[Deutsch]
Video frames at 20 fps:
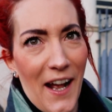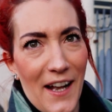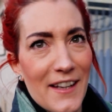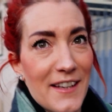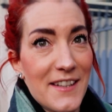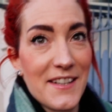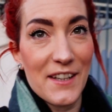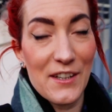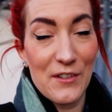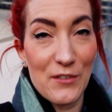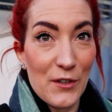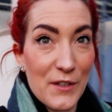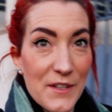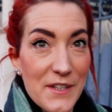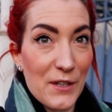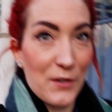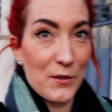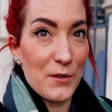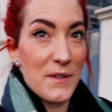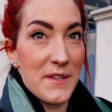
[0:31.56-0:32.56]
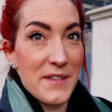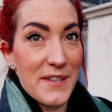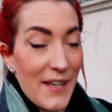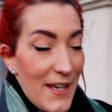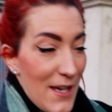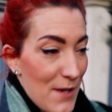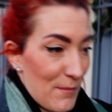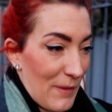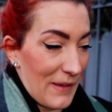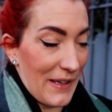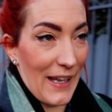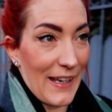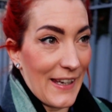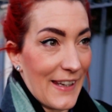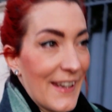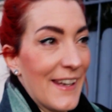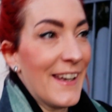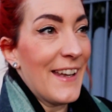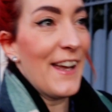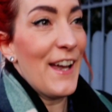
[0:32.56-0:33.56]
Alexander wollte sich kurz
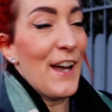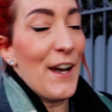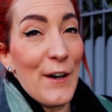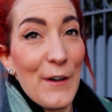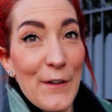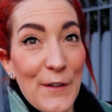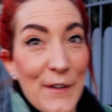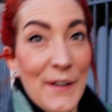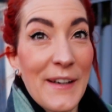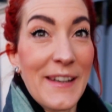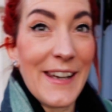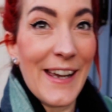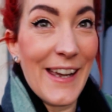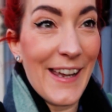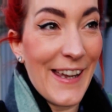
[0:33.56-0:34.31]
beteiligen. Und